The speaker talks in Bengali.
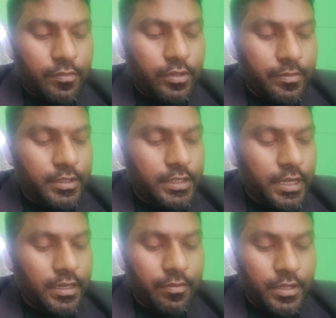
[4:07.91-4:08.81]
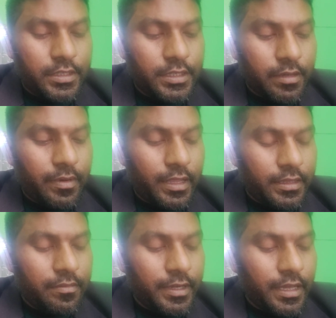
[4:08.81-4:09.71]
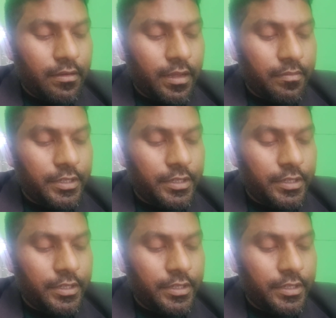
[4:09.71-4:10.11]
পরিমত সিআইডি ফরেন্সিক সাহেব পাঠাতে হবে কেননা